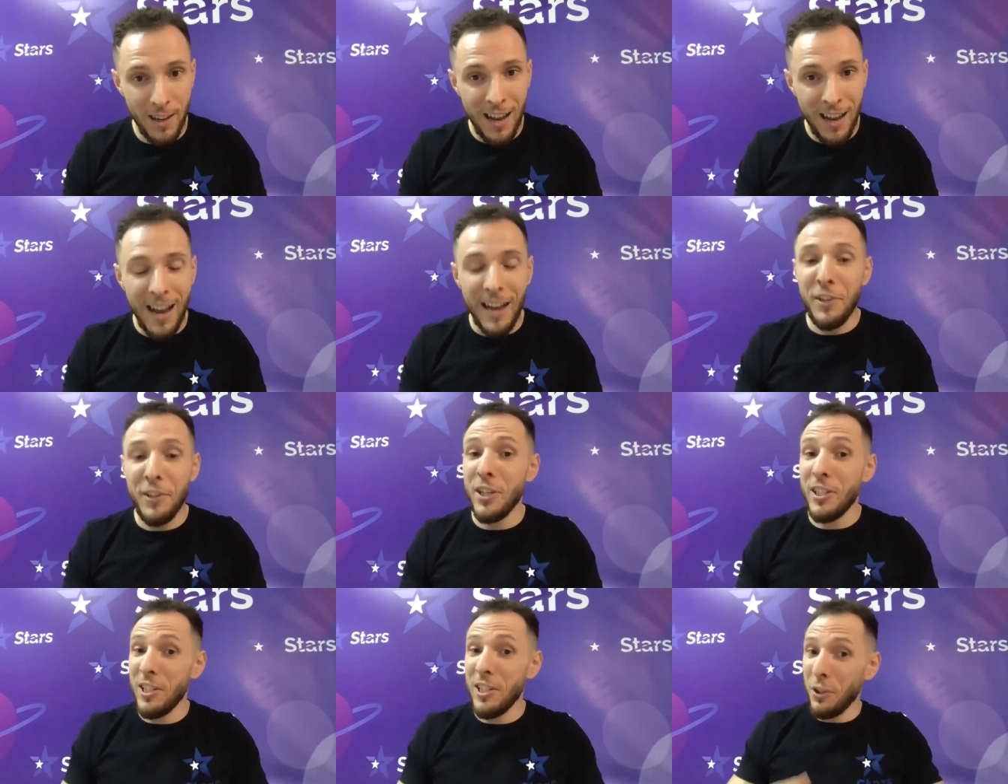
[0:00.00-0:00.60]

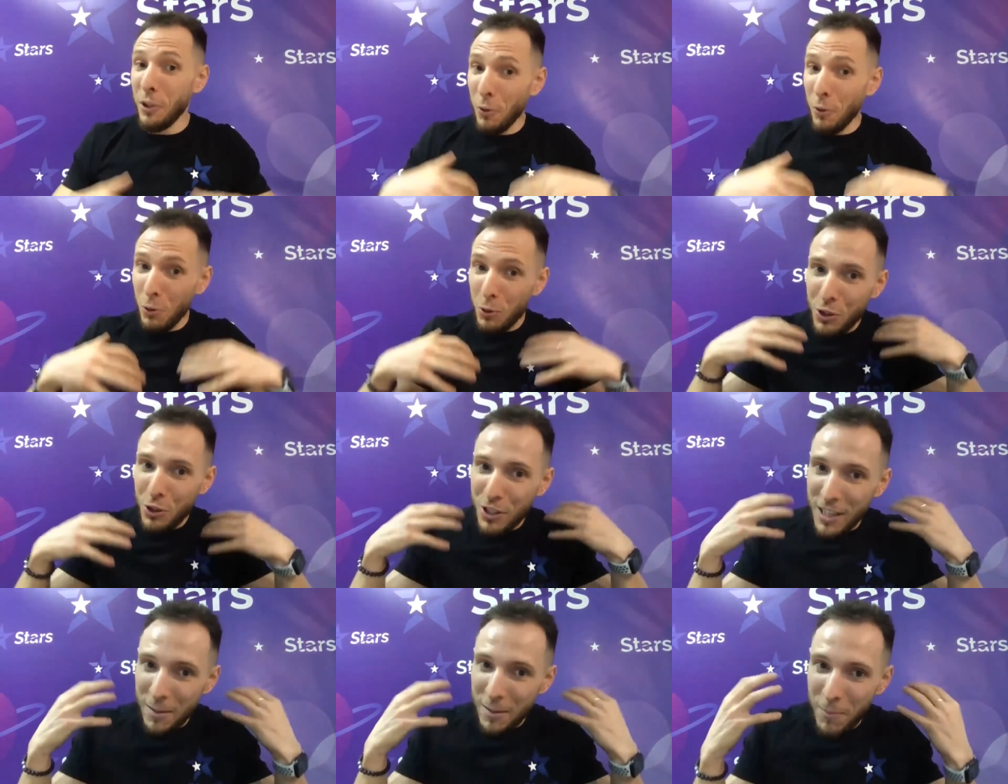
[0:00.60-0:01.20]
Если ты хочешь
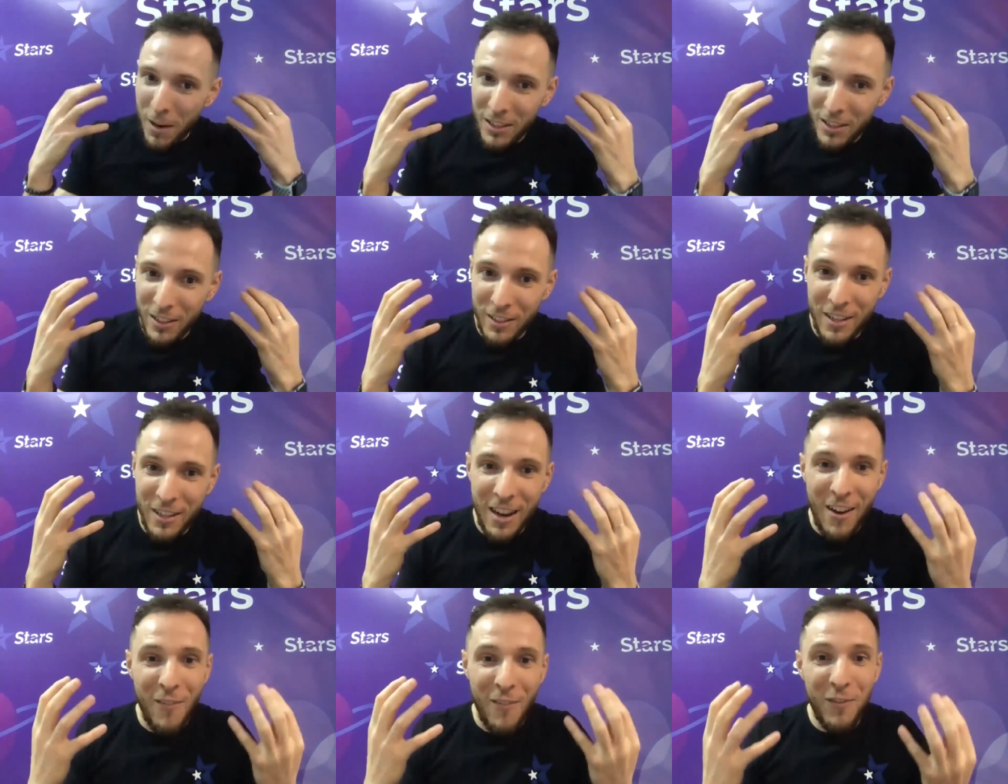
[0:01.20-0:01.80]
зарабатывать
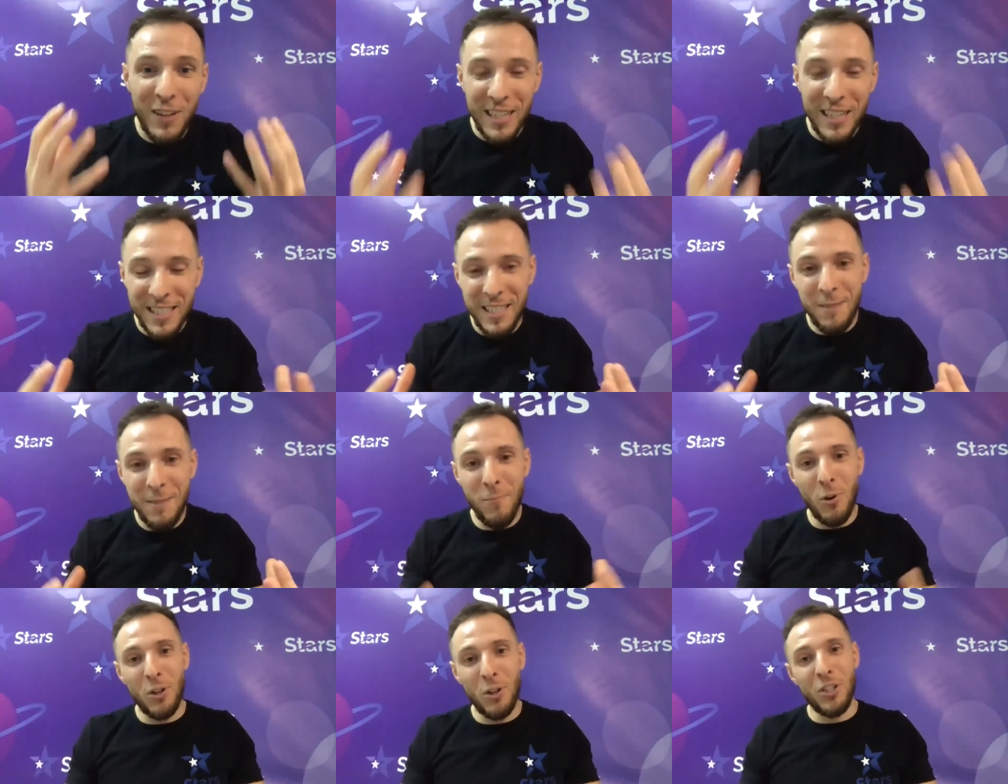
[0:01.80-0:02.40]
в разы
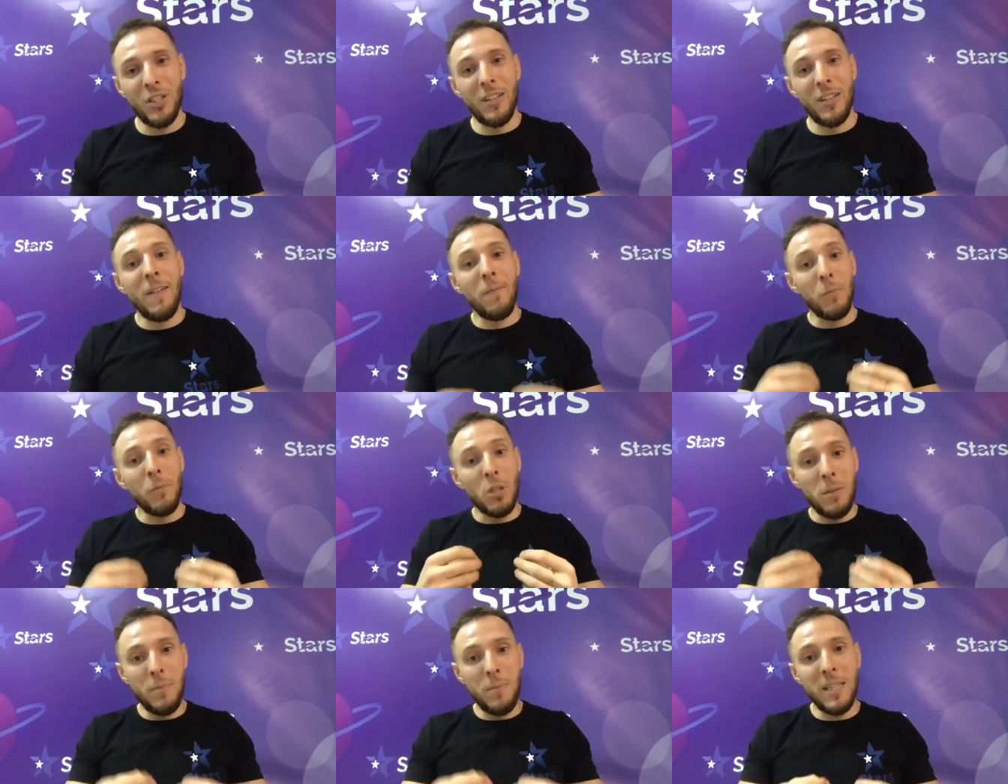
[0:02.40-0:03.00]
больше, то
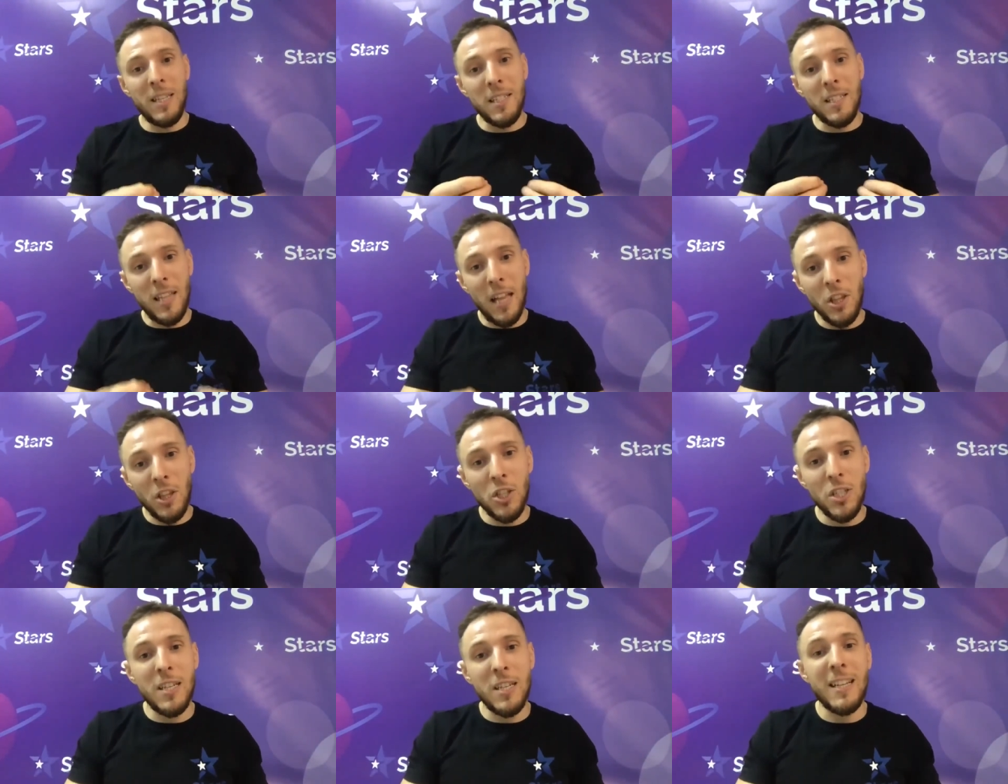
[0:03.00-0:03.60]
тебе
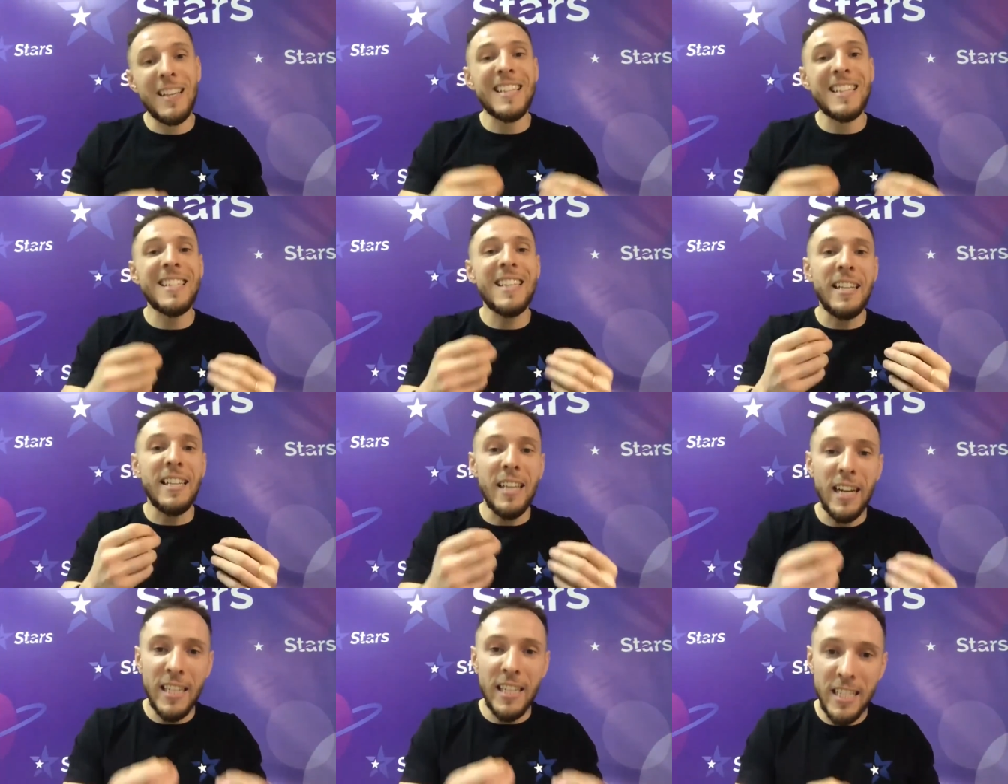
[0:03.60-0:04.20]
достаточно стать
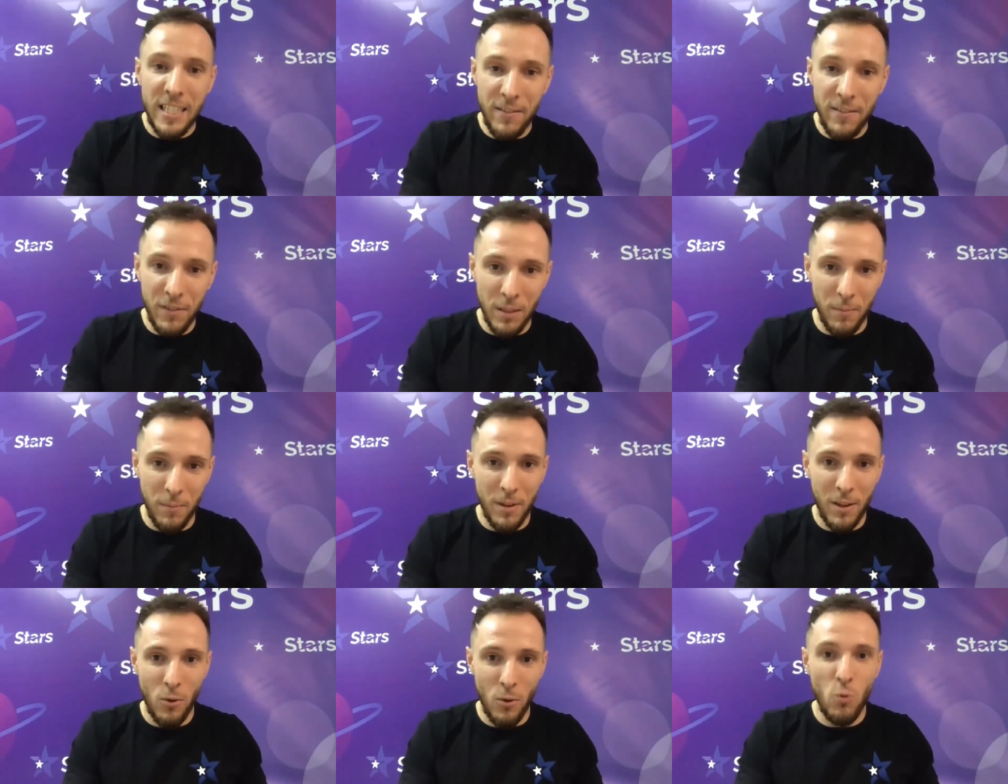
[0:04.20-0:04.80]
активным
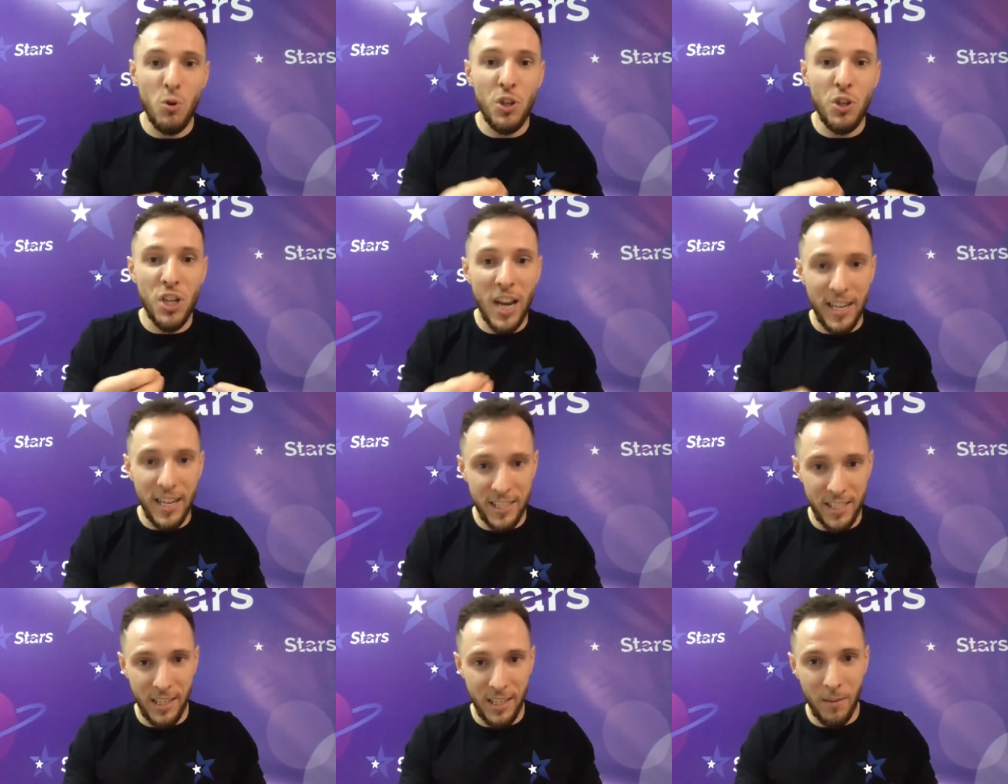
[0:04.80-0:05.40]

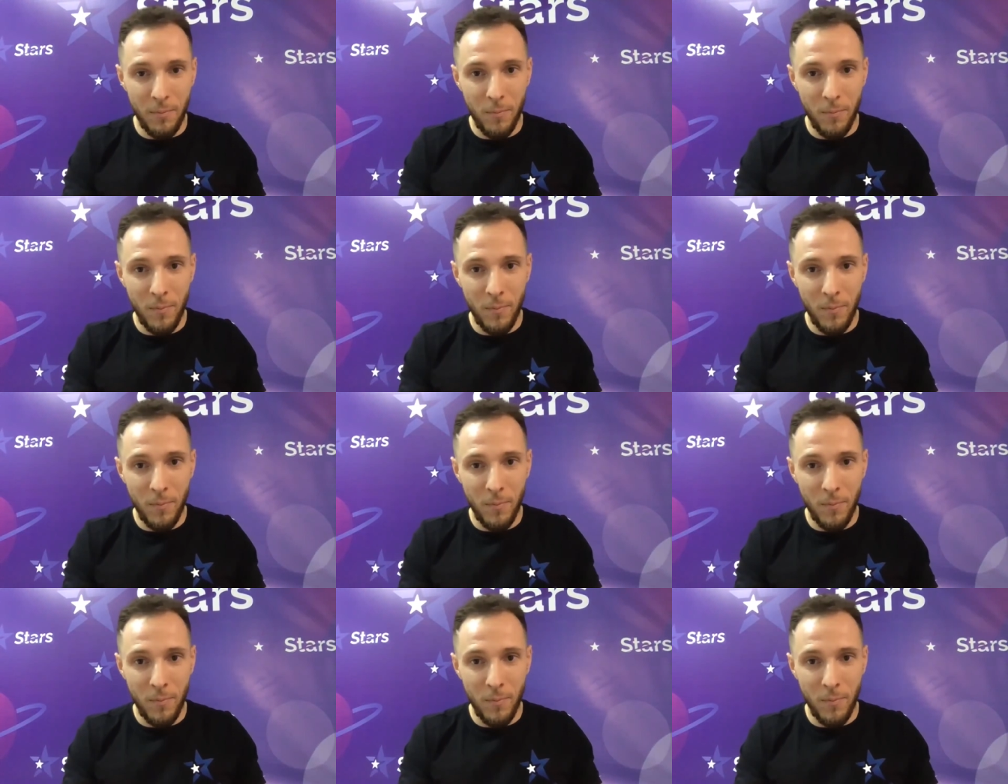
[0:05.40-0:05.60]
участником.